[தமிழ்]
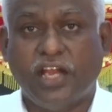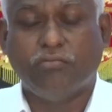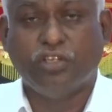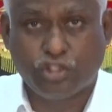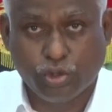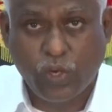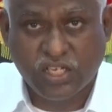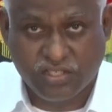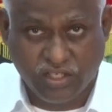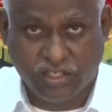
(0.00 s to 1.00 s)
என்னை
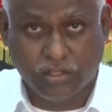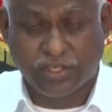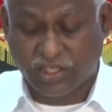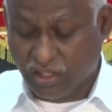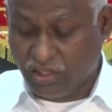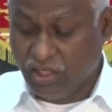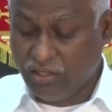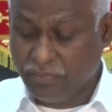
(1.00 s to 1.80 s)
விசுவாசிக்கிறவர்கள்